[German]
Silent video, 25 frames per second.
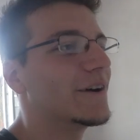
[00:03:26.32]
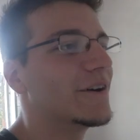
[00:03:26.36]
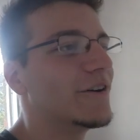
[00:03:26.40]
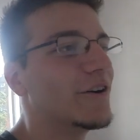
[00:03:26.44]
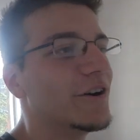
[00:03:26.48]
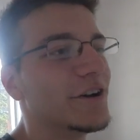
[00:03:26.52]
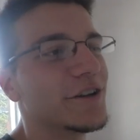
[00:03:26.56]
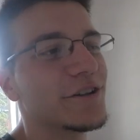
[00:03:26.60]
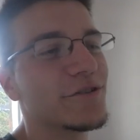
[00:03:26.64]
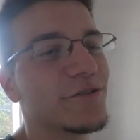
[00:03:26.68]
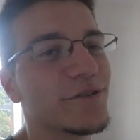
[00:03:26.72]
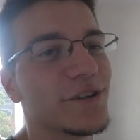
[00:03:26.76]

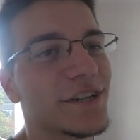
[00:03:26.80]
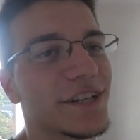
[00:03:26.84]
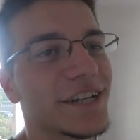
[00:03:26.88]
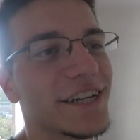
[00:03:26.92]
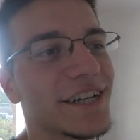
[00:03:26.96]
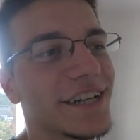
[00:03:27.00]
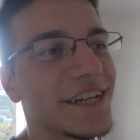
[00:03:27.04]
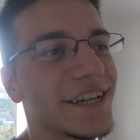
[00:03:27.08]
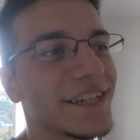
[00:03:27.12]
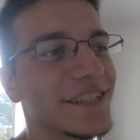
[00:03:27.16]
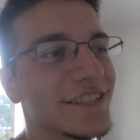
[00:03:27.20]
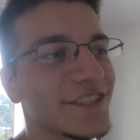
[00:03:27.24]
Heute gucke ich
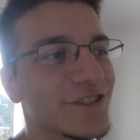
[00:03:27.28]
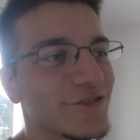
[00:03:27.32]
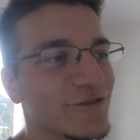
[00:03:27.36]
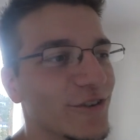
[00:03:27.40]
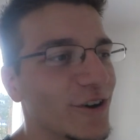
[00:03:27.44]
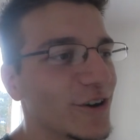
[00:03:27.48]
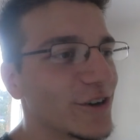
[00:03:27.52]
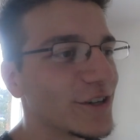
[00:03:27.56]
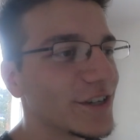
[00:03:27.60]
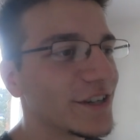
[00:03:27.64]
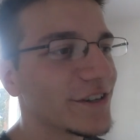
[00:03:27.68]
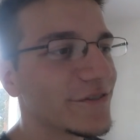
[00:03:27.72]
rein,
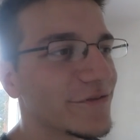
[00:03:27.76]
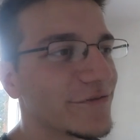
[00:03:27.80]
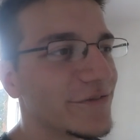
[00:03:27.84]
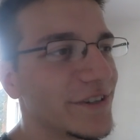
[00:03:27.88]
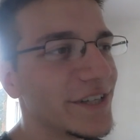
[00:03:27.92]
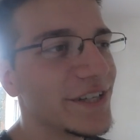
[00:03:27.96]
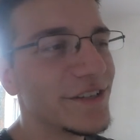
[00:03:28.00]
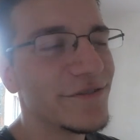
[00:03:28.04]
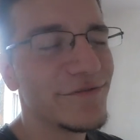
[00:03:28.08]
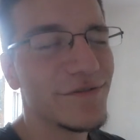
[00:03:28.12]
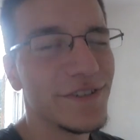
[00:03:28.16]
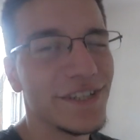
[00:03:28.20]

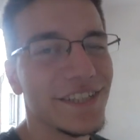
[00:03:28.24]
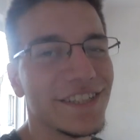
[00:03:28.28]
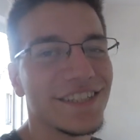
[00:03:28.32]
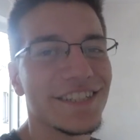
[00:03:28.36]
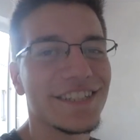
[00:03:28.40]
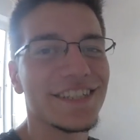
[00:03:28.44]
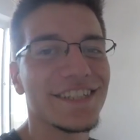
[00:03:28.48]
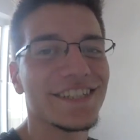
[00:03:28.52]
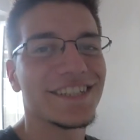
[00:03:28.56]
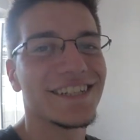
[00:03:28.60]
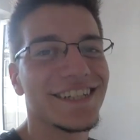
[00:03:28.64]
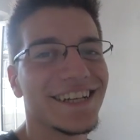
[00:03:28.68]

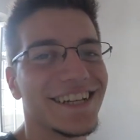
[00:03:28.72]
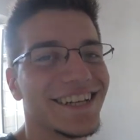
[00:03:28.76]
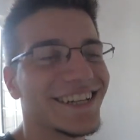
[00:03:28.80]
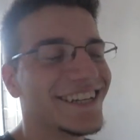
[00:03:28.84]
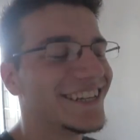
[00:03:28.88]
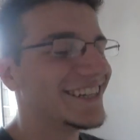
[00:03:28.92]
244.